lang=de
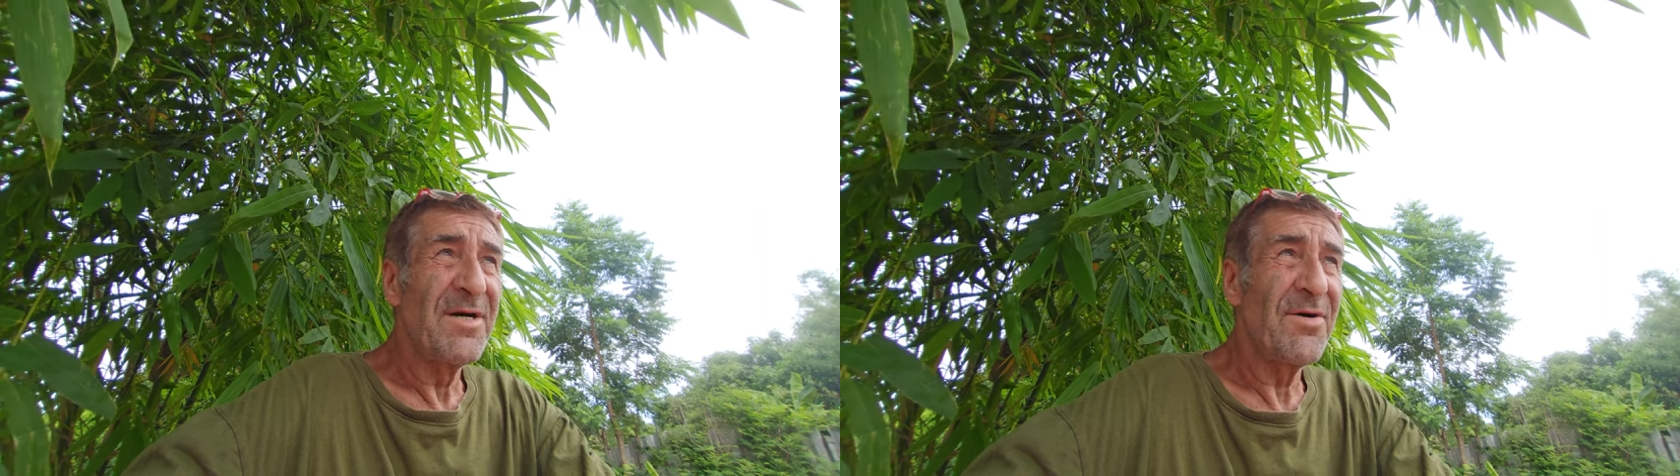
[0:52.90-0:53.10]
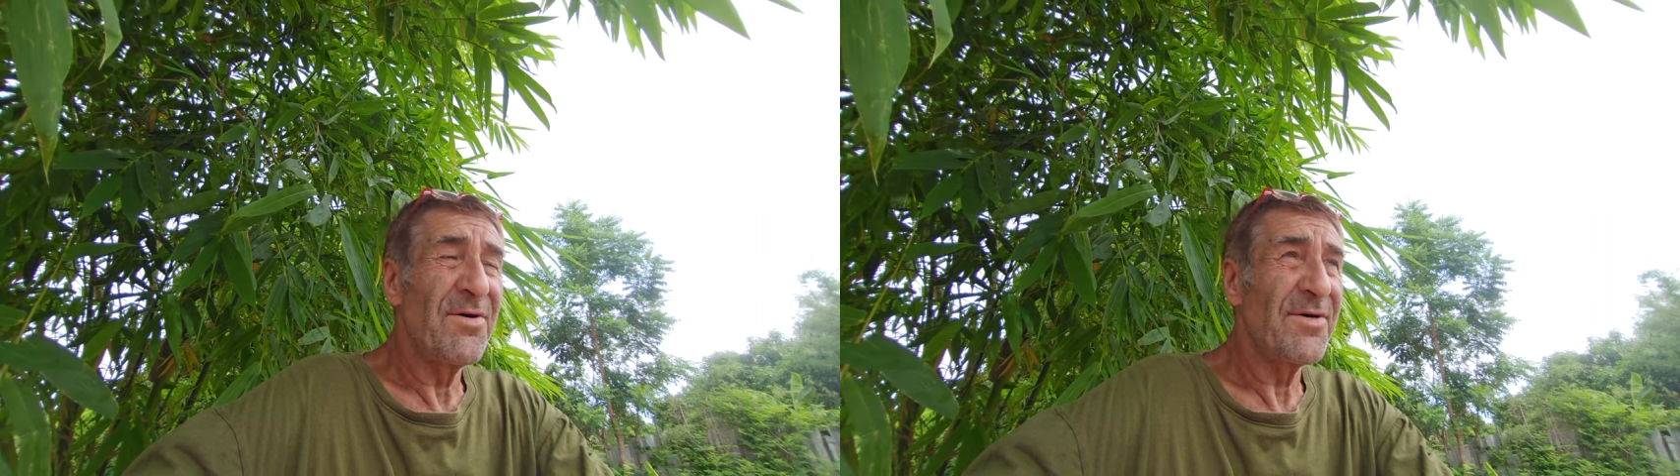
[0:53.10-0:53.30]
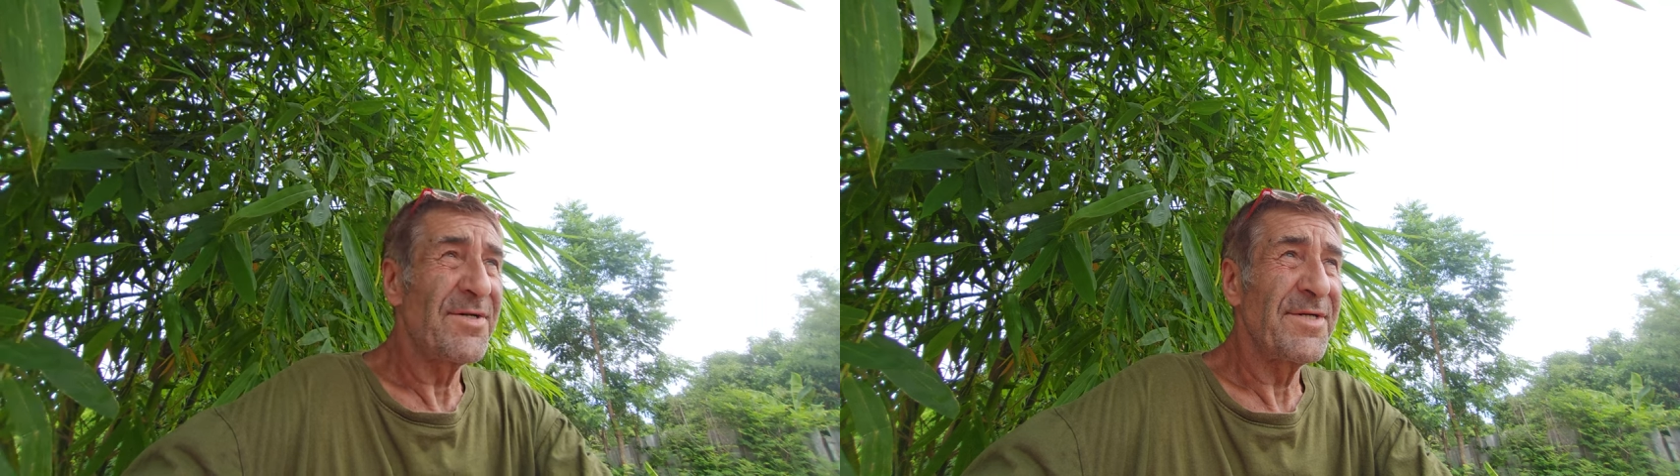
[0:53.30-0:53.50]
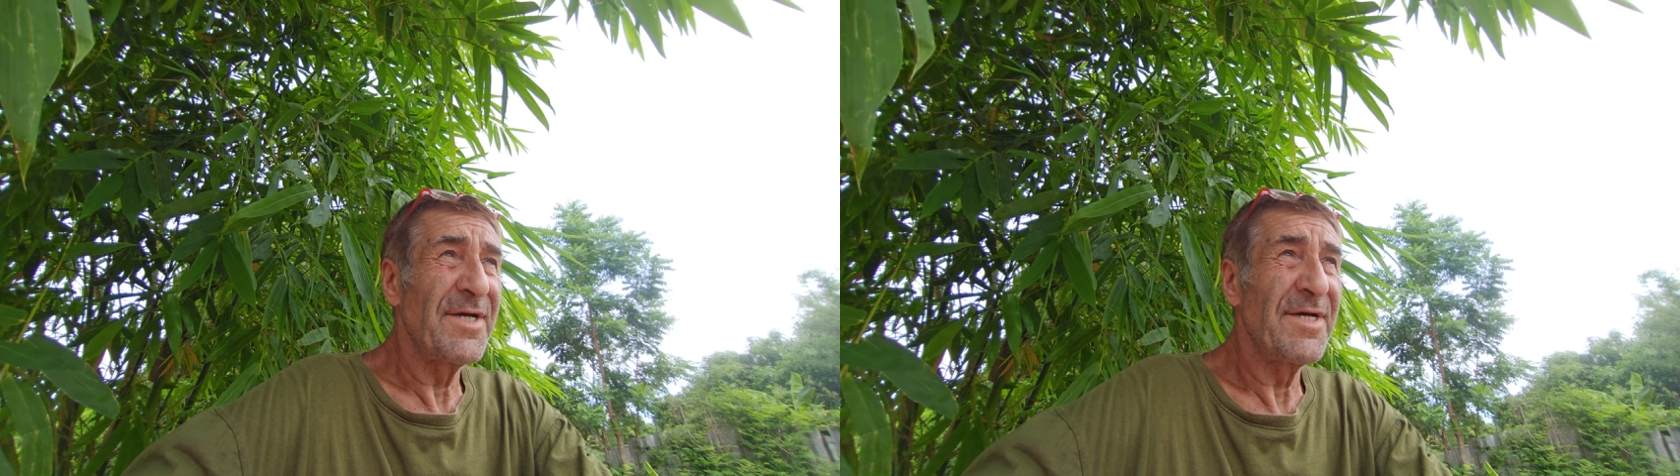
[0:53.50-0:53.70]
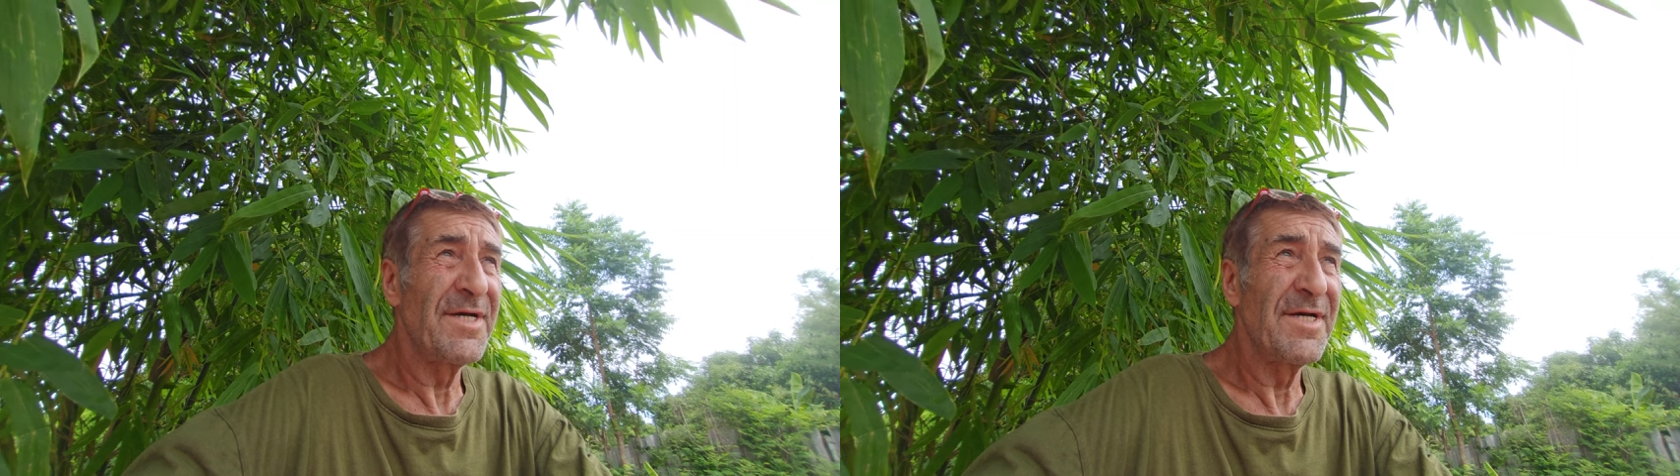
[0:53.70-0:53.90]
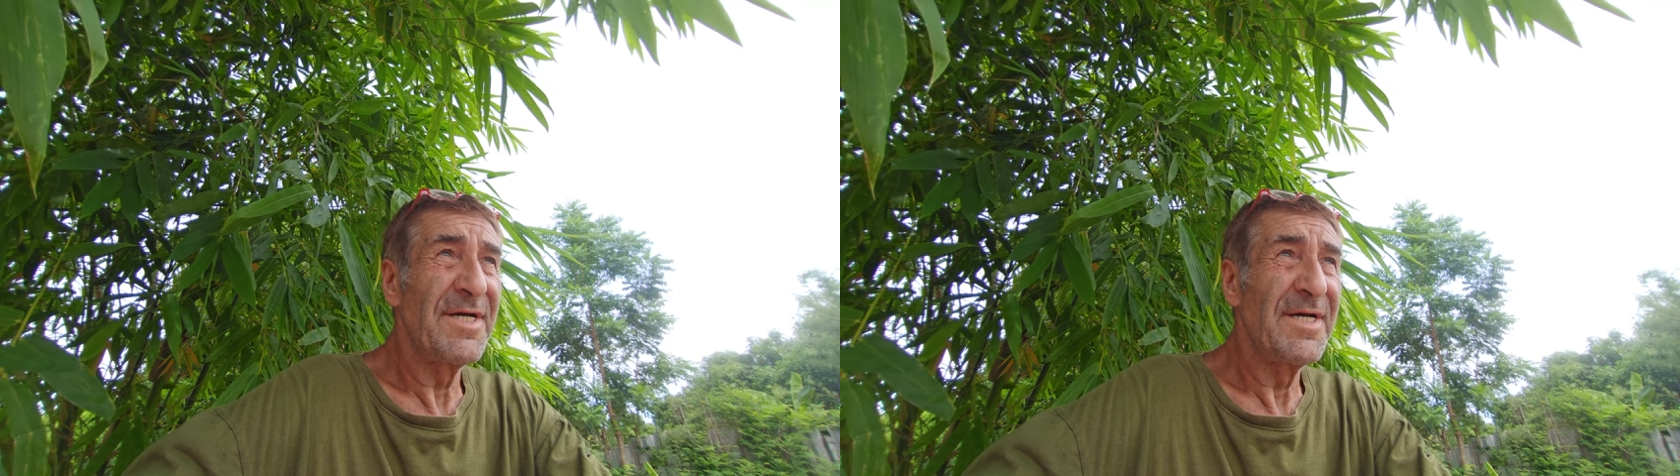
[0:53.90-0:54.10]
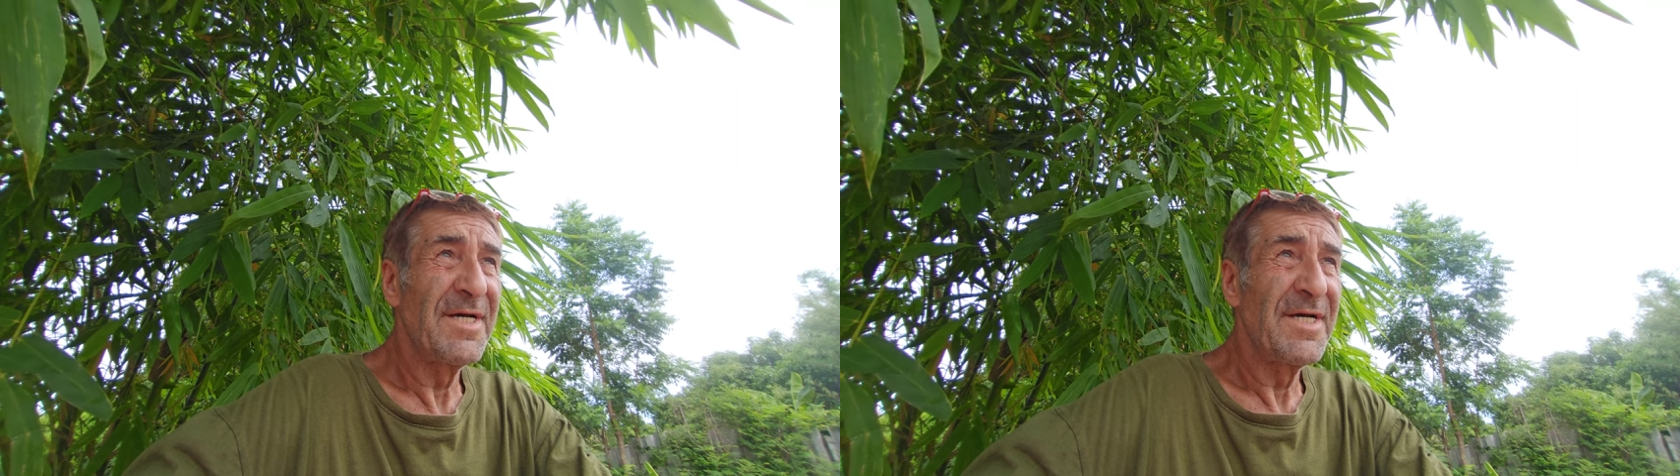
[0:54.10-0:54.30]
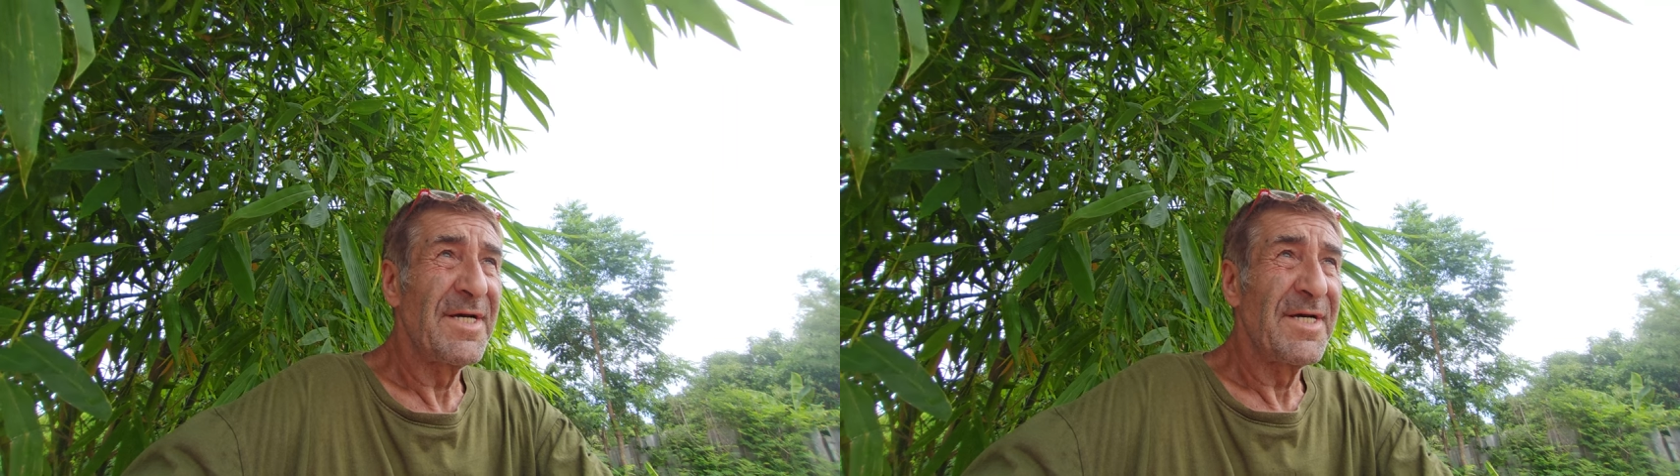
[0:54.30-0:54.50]
und
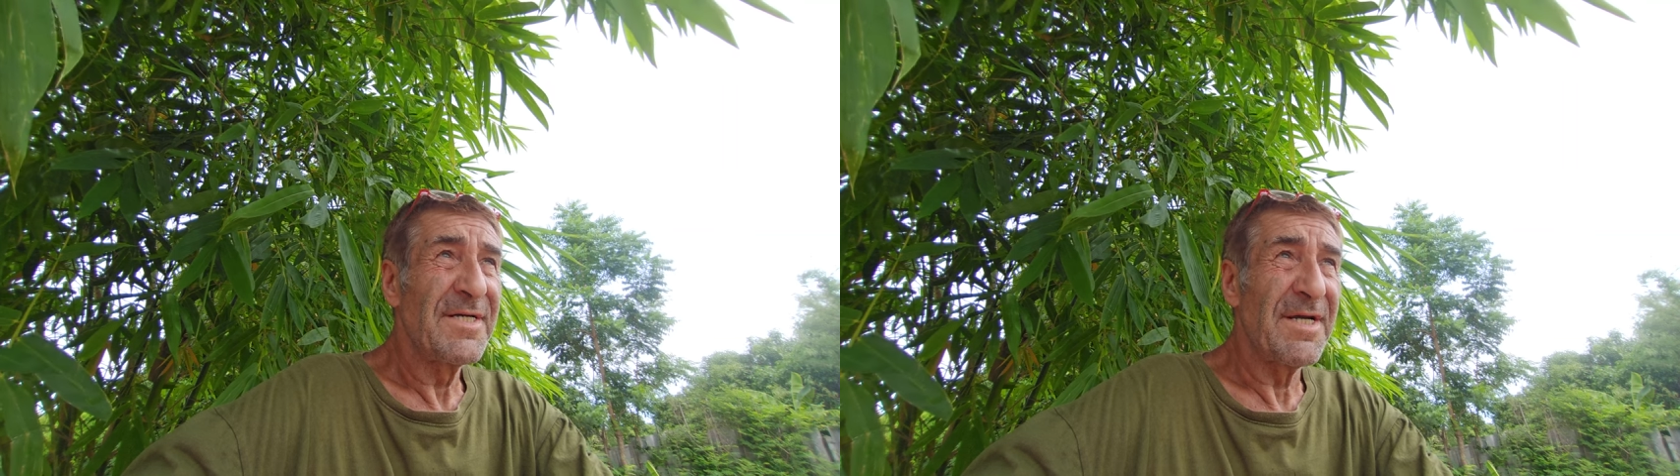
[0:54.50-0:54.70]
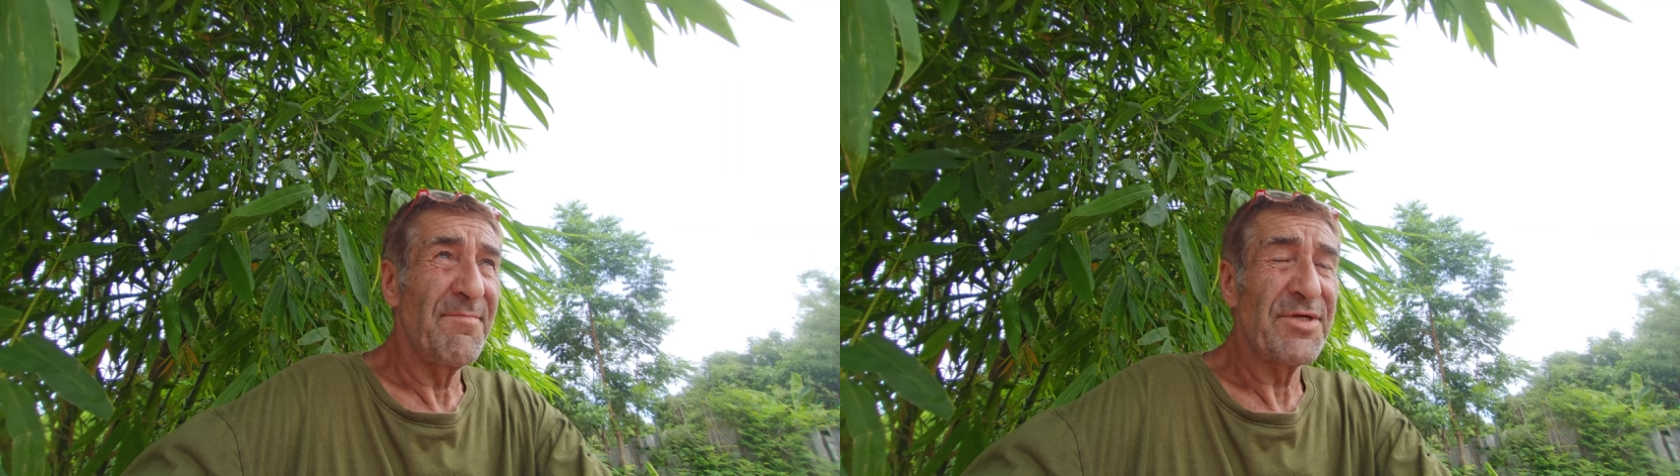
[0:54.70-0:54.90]
den